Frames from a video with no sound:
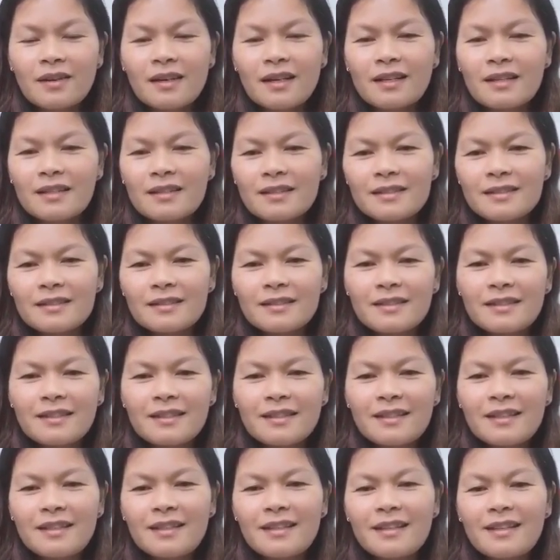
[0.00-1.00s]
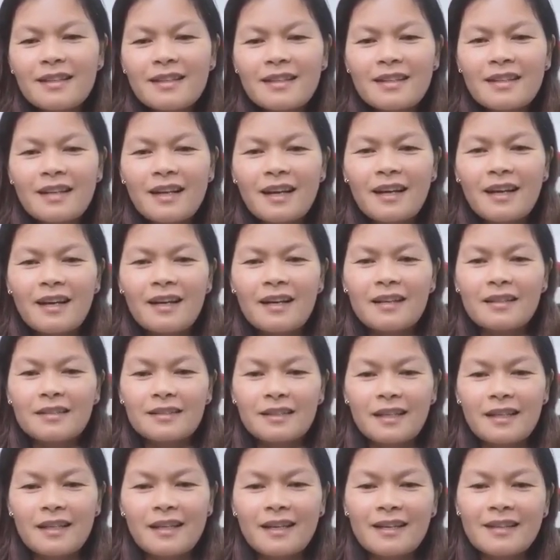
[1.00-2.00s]
kuan ng
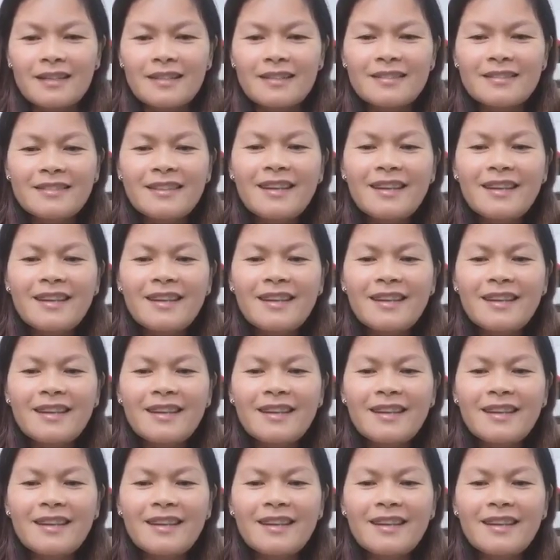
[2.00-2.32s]
edad.